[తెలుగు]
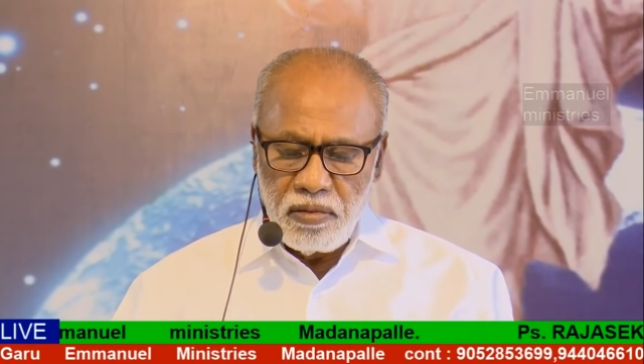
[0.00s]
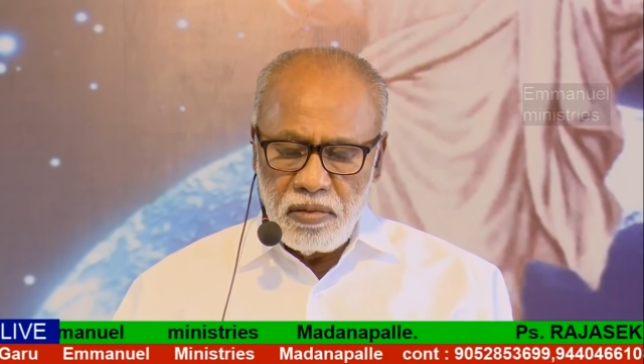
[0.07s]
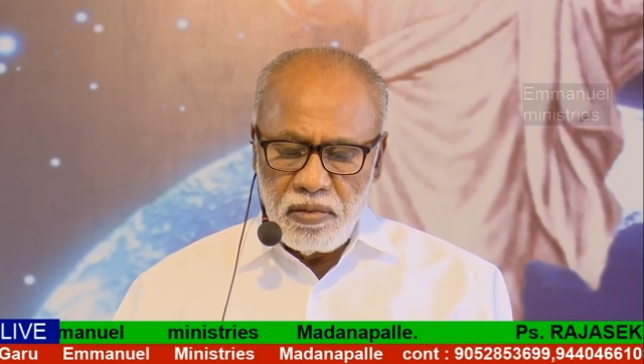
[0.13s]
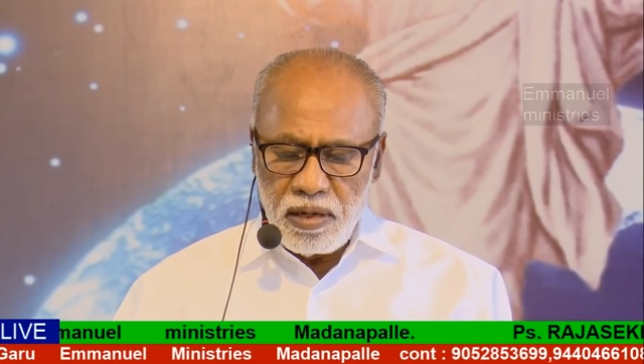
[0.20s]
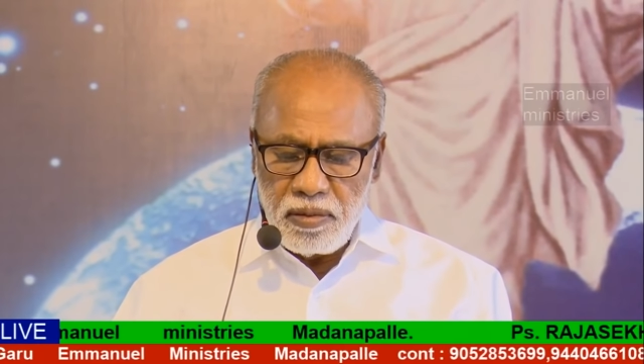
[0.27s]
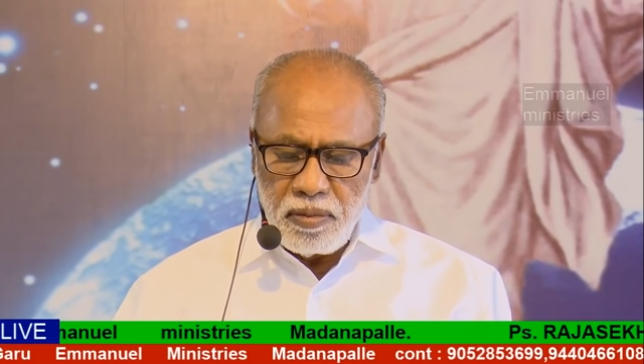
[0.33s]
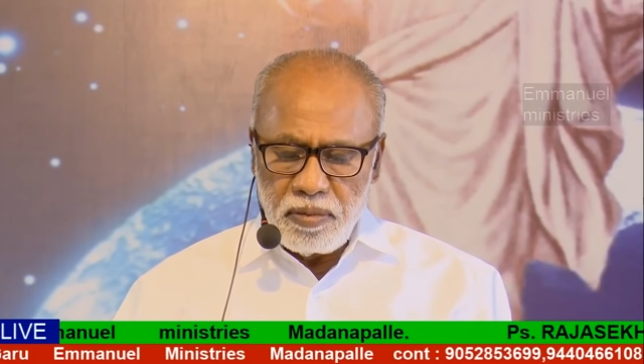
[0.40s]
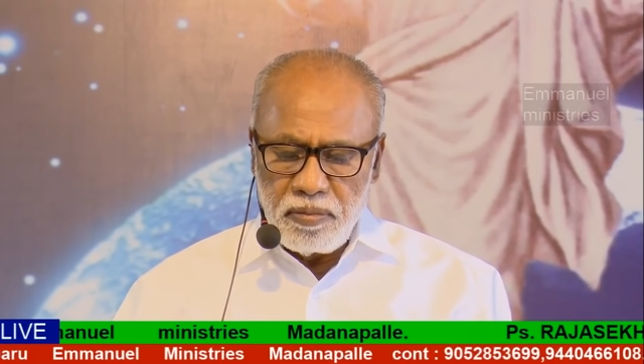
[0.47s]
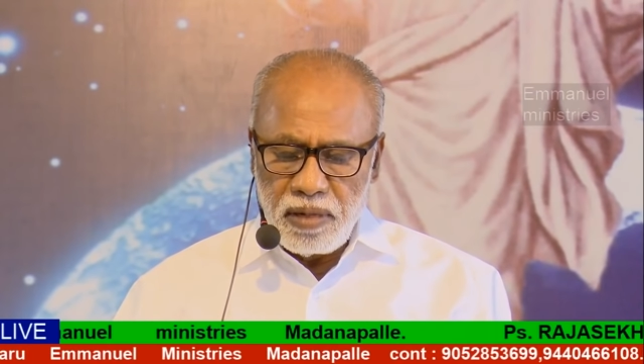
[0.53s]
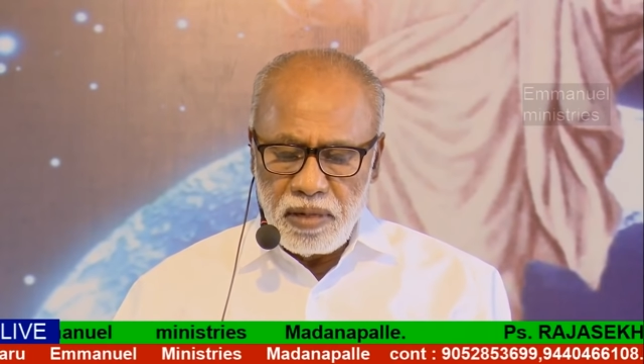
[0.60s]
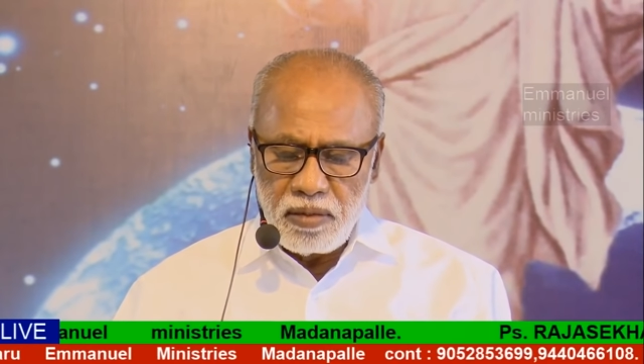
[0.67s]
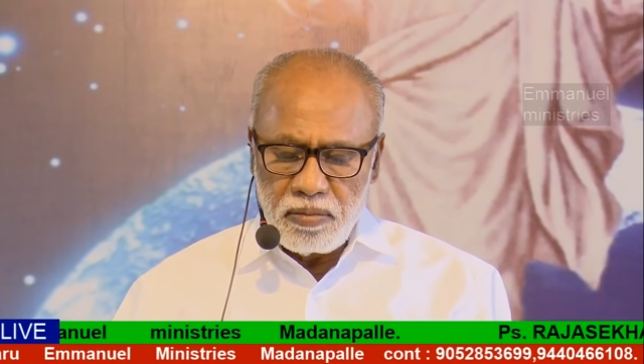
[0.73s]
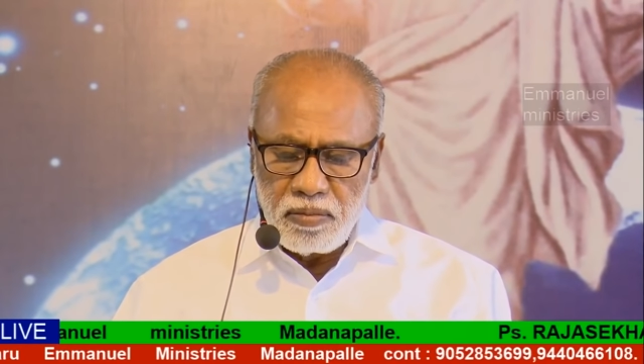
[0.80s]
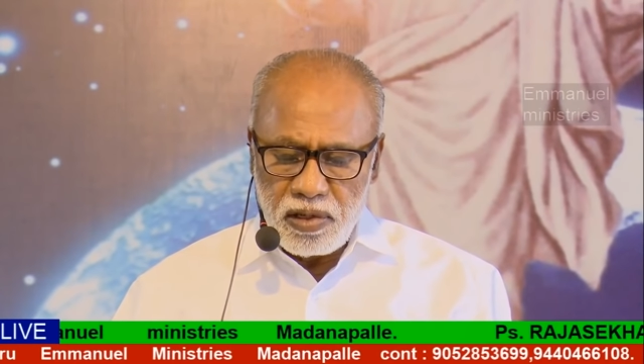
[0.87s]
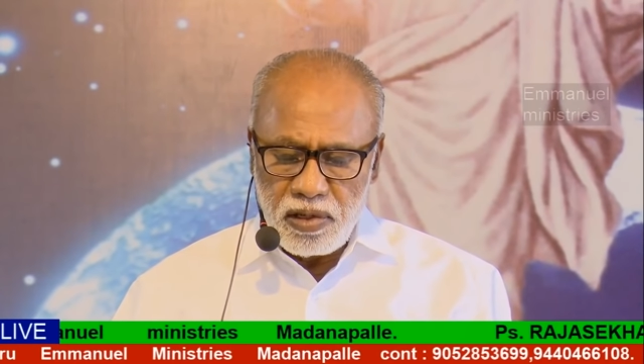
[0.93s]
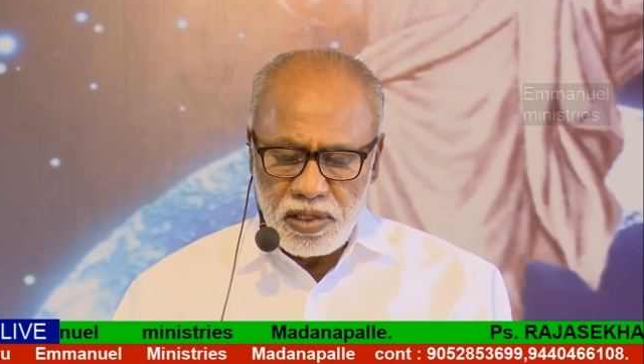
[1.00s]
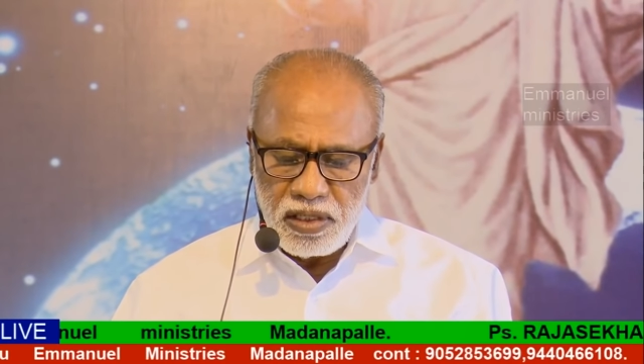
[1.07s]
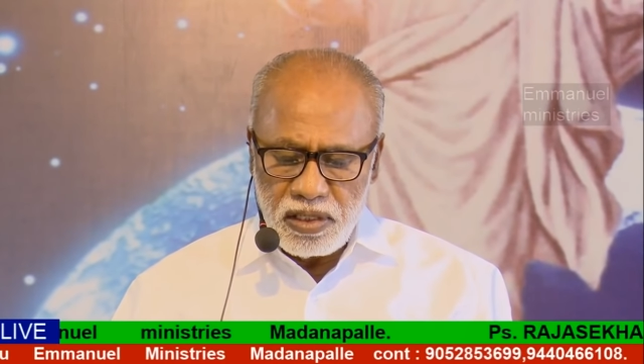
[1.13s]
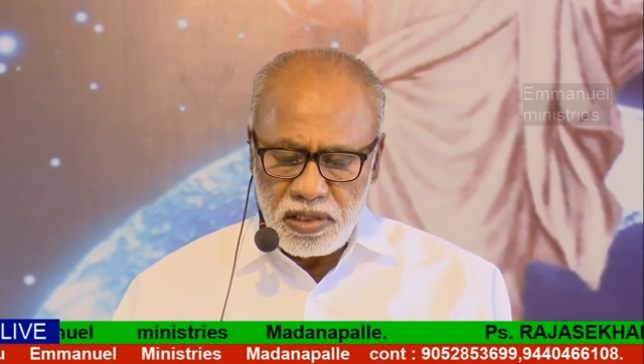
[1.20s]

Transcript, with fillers: వారు మిమ్మల్ని మోసం